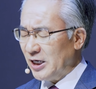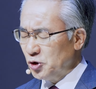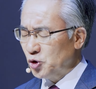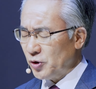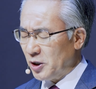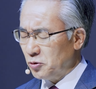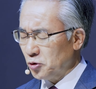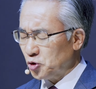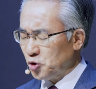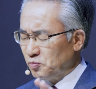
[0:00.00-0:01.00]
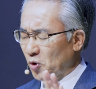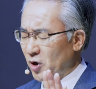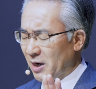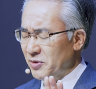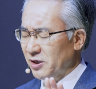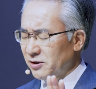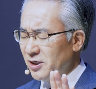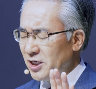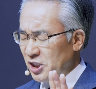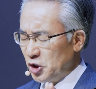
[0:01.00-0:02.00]
안수하고 축복하며
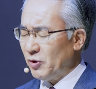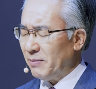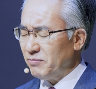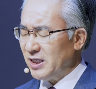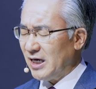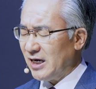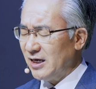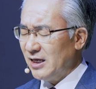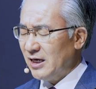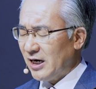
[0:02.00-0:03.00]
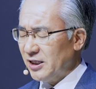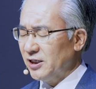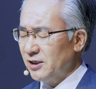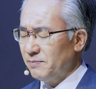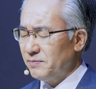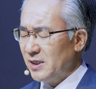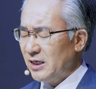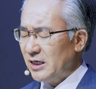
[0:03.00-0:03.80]
기도합니다. 하나님,